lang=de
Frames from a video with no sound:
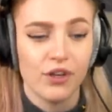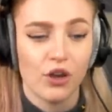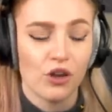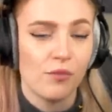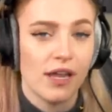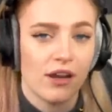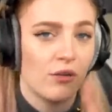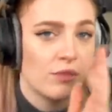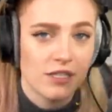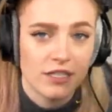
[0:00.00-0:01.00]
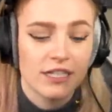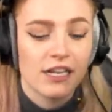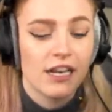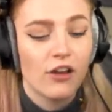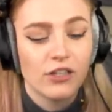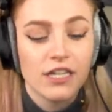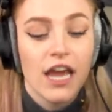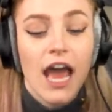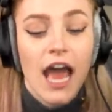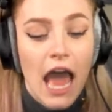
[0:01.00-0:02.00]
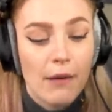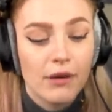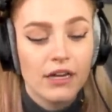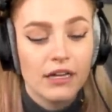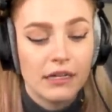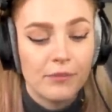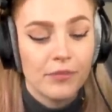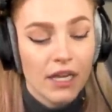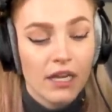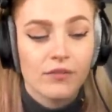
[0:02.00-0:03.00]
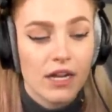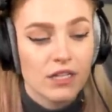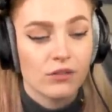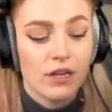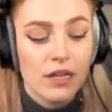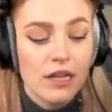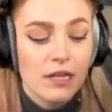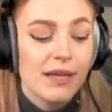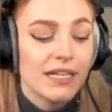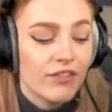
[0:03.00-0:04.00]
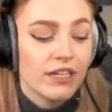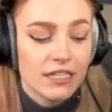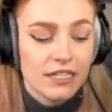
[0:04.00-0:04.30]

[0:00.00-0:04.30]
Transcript: auch immer der komplette Titel lautet. Aber ähm, ja, also im Endeffekt ist es